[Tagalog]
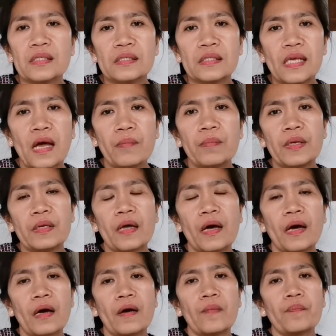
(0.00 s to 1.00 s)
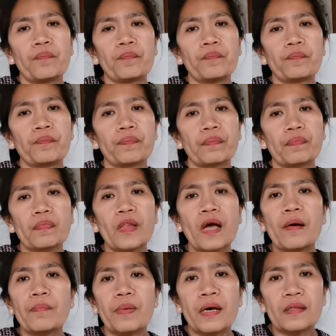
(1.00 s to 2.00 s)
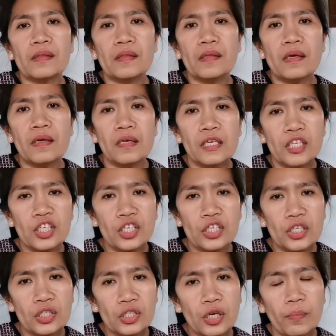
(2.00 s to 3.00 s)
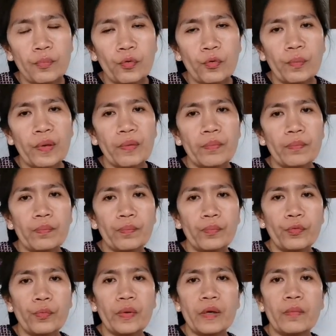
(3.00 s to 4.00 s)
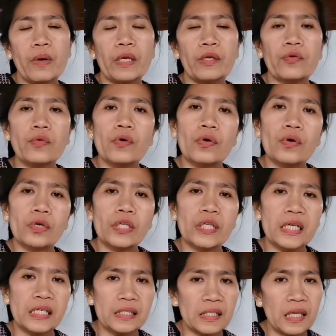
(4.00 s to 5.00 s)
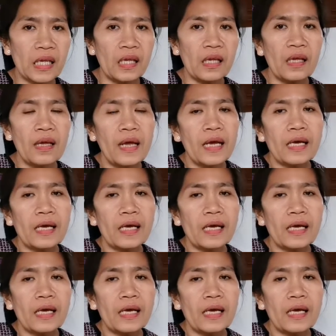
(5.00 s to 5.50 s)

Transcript: nagsasabi na um, dapat hindi na siya pumir- pumirma doon kasi